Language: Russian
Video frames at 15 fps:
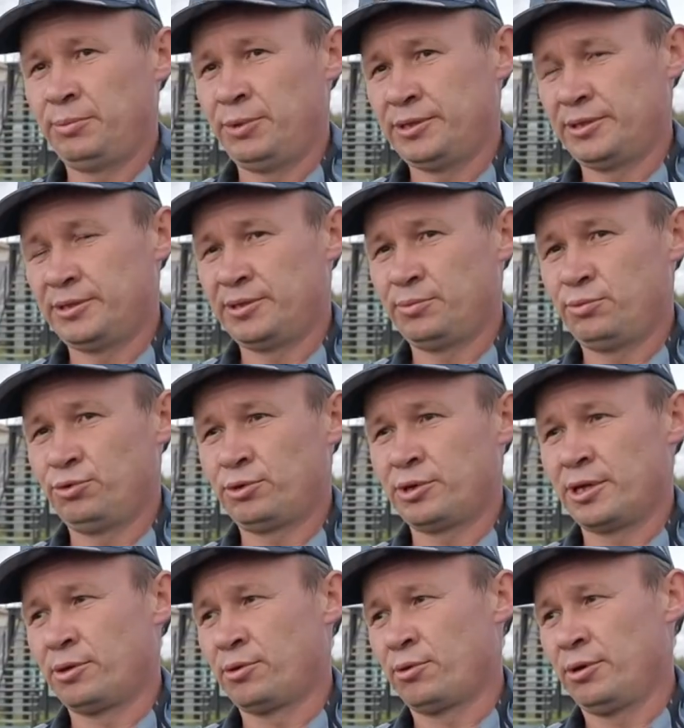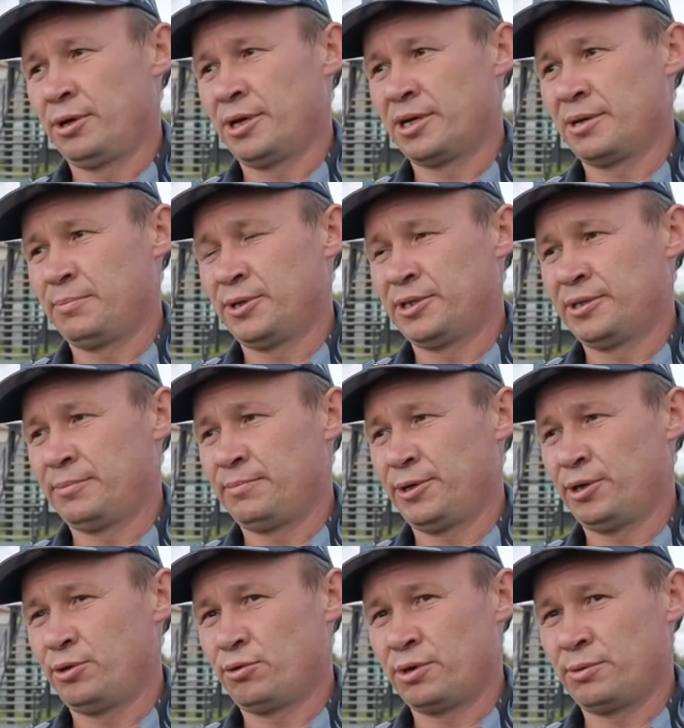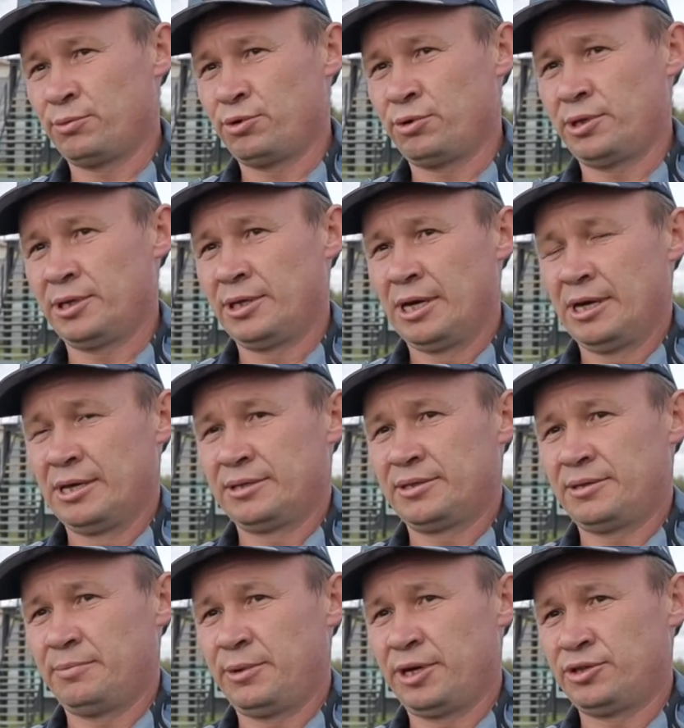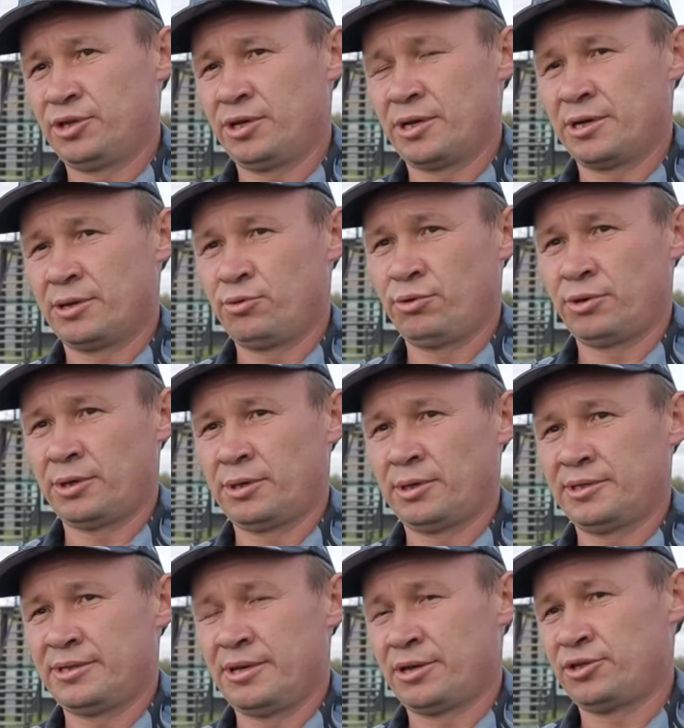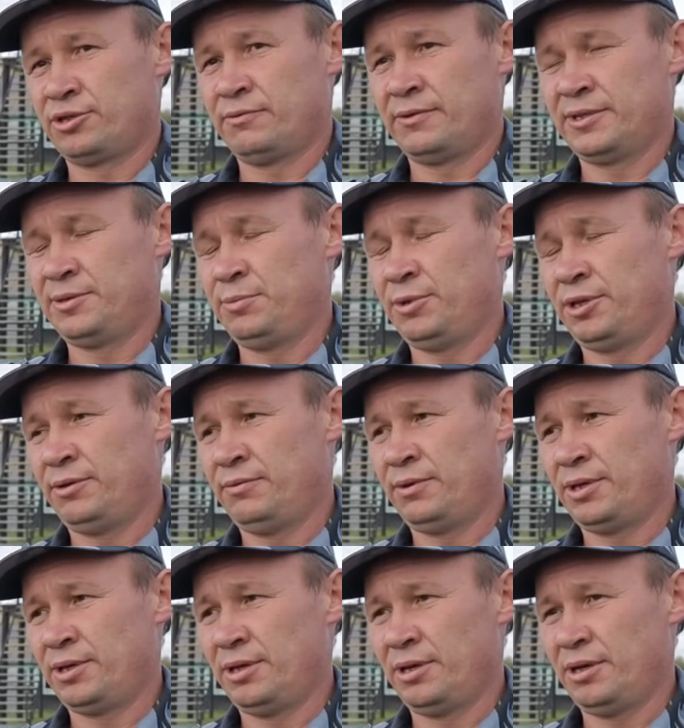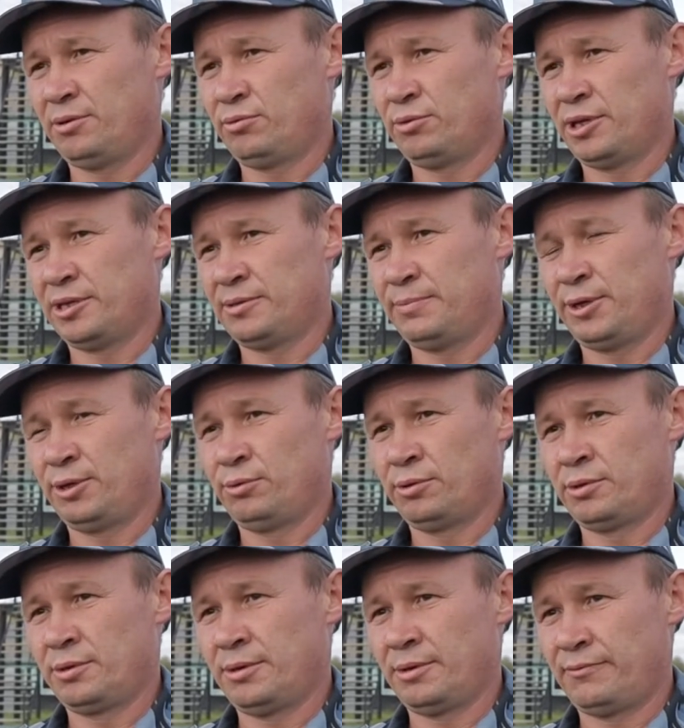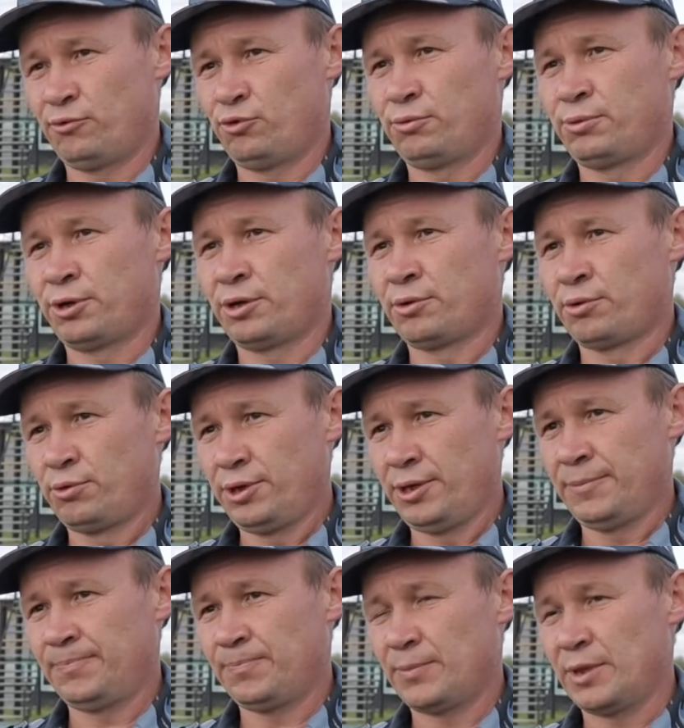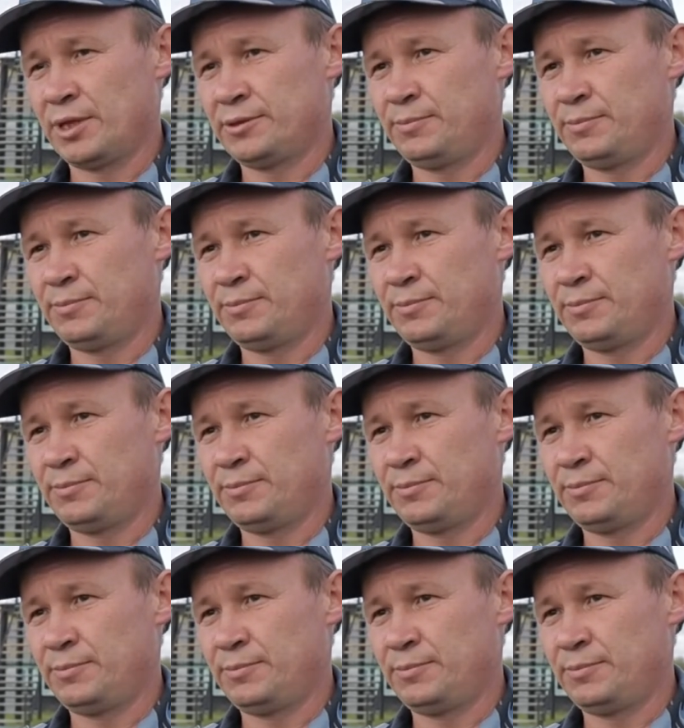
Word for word: месяце будет контрольная КПЗ по итогам года собачки, которые старше 8-9 лет у нас пойдут в добрые руки на